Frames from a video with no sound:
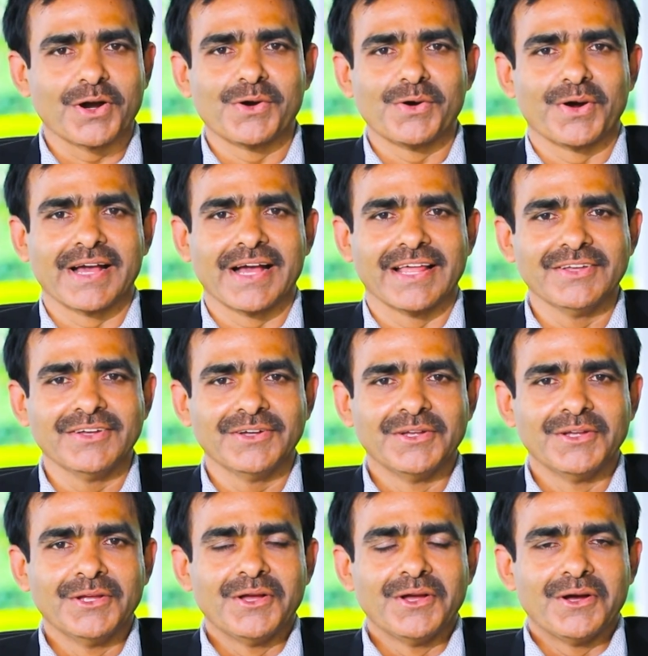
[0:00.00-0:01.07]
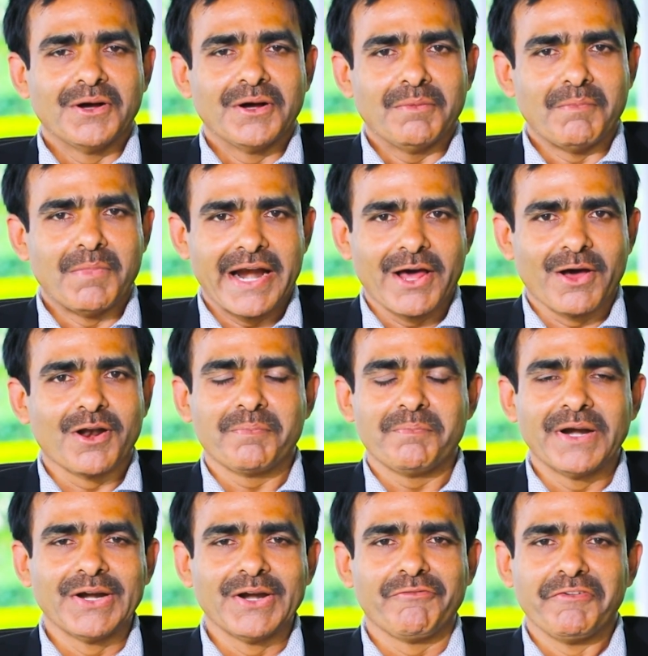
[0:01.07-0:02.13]
దూరం కూడా కాదు మా
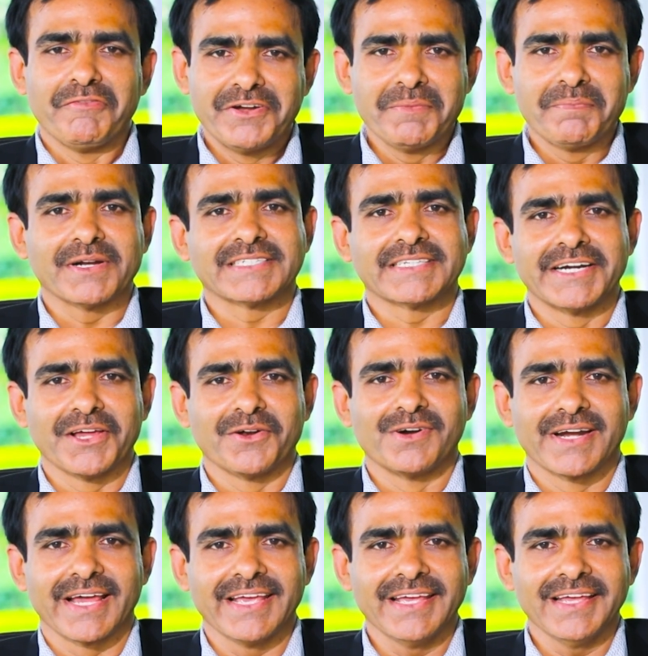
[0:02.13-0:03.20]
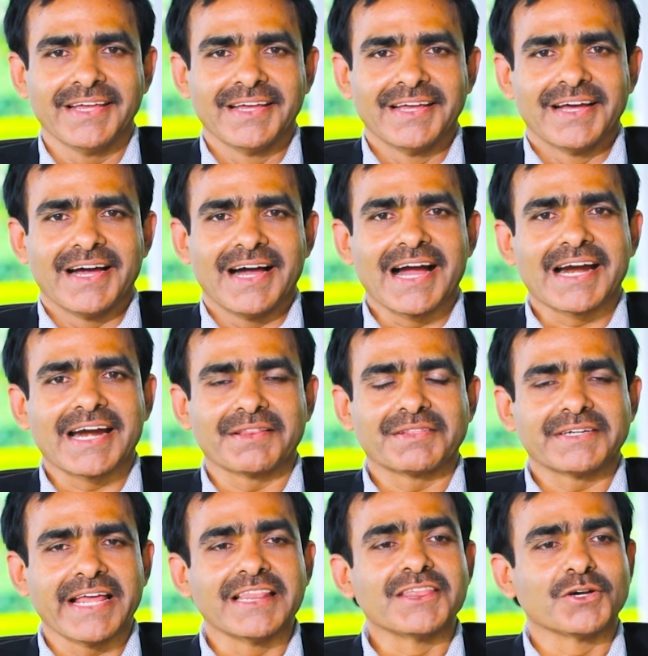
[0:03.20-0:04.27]
డెవలప్మెంట్లో ఫిఫ్టీ పర్సెంటే ఉంటాయి అక్కడ
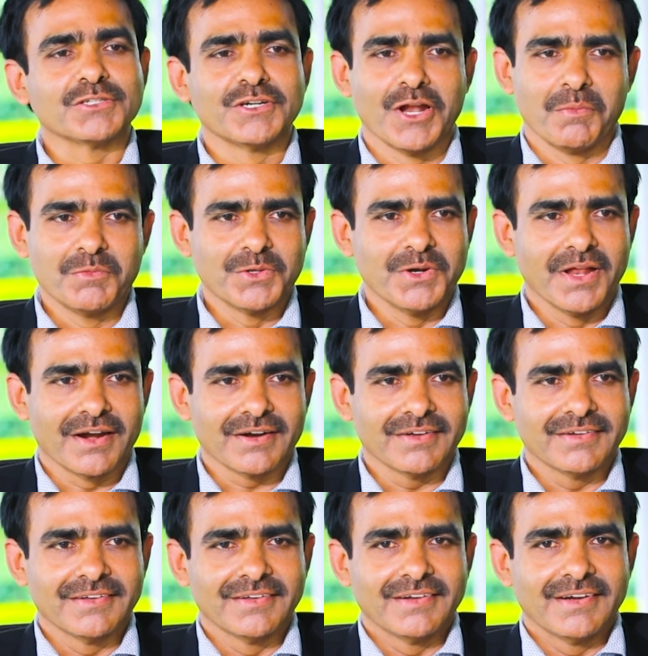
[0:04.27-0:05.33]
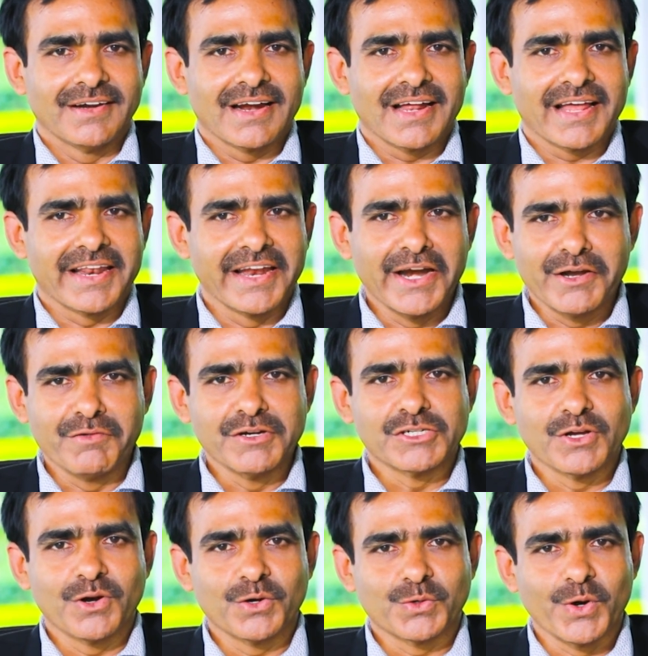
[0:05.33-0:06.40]
టెన్ థౌజండ్ అమ్ముతున్నారు hmm. రేటు
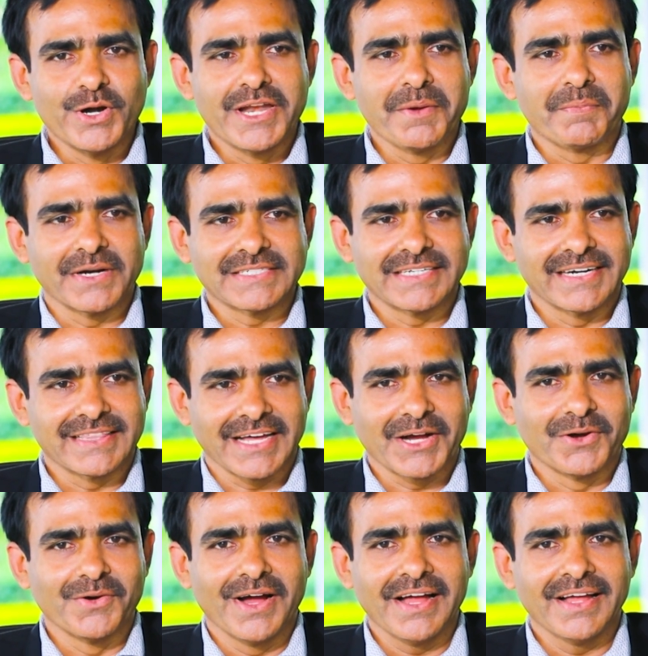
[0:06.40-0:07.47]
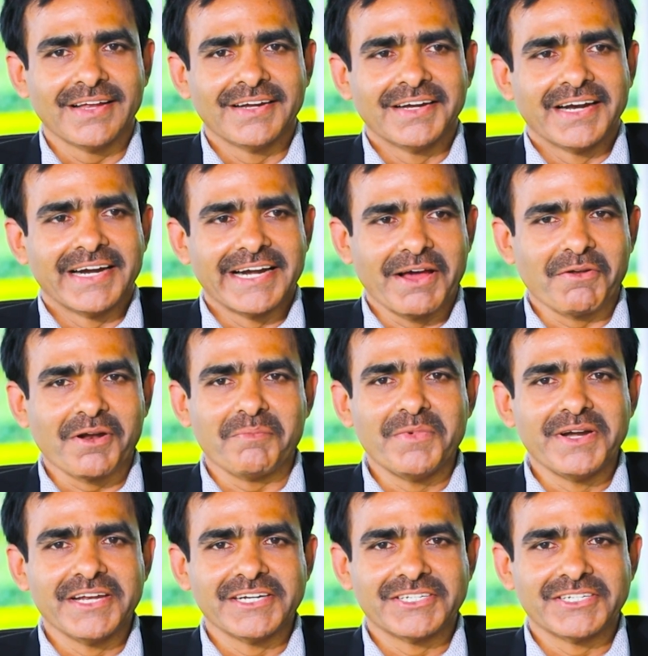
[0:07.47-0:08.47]
విషయంలో ట్వంటీ పర్సెంట్ తక్కువ డెవలప్మెంట్